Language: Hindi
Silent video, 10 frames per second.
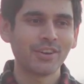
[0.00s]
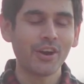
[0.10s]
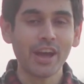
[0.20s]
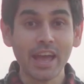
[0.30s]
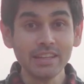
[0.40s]

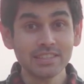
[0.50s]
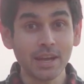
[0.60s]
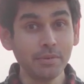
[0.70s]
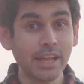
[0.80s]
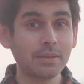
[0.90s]
एंड
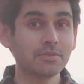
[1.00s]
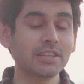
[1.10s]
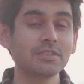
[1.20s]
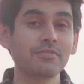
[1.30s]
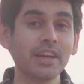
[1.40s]
समटाइम्स
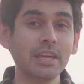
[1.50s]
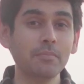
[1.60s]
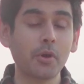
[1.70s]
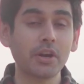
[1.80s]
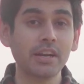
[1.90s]
इट इज़ वेरी
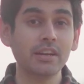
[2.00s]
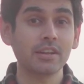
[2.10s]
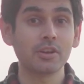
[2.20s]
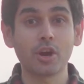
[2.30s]
इंपॉर्टेंट